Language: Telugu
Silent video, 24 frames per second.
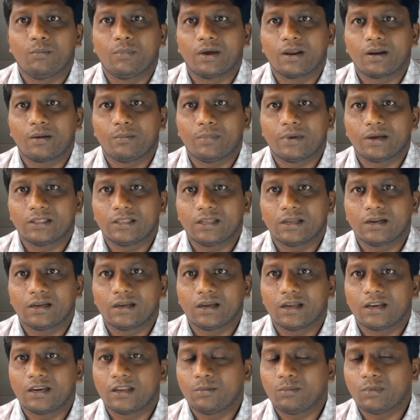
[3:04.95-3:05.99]
మన మదర్
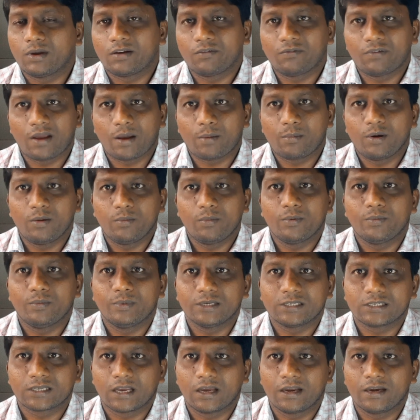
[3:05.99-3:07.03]
కానీ మన ఫ్యామిలీ
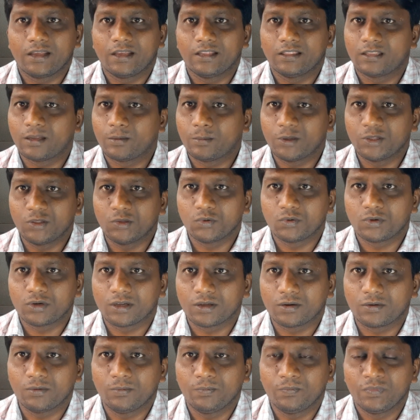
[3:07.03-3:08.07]
మెంబర్స్ కానీ ఎంతమంది
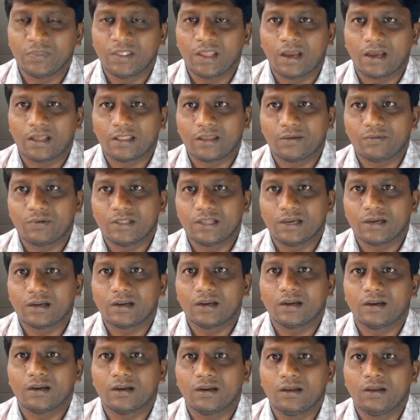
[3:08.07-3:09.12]
ఉంటారు
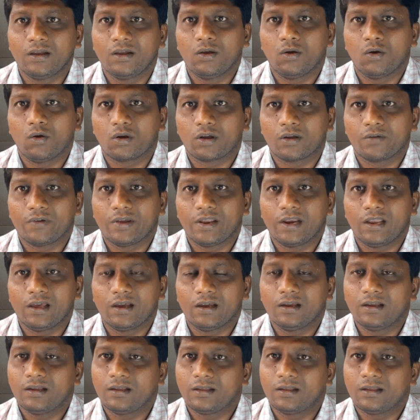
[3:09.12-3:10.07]
అదేవిధంగా ఒకవేళ